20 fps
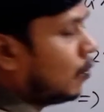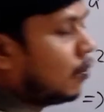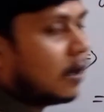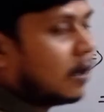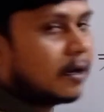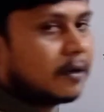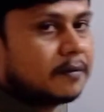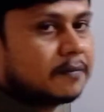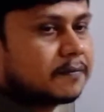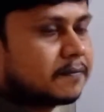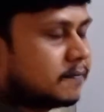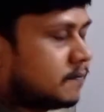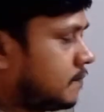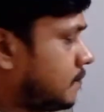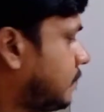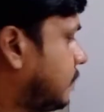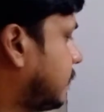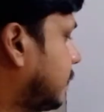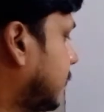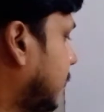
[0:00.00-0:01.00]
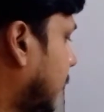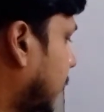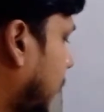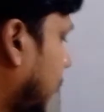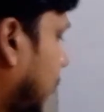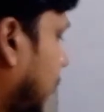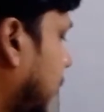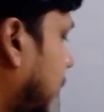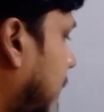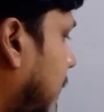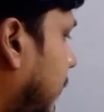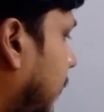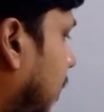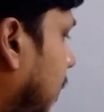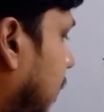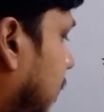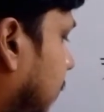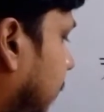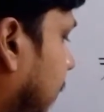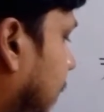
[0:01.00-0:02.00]
ওয়ান তাহলে আমরা
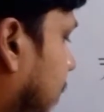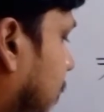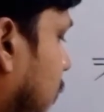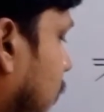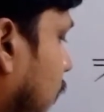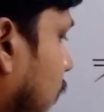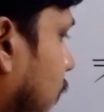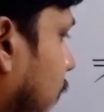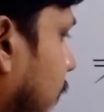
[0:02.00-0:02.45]
লিখতে পারি টু